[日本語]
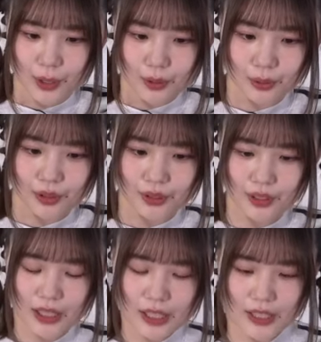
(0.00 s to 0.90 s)
そう、私
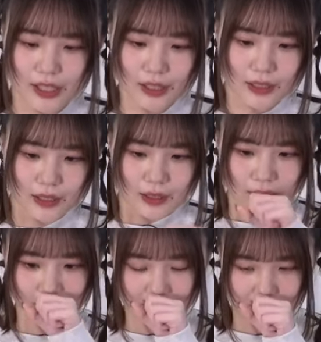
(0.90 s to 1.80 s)
全然
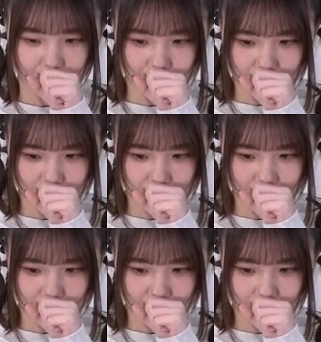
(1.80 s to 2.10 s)
なんだろう、まあ、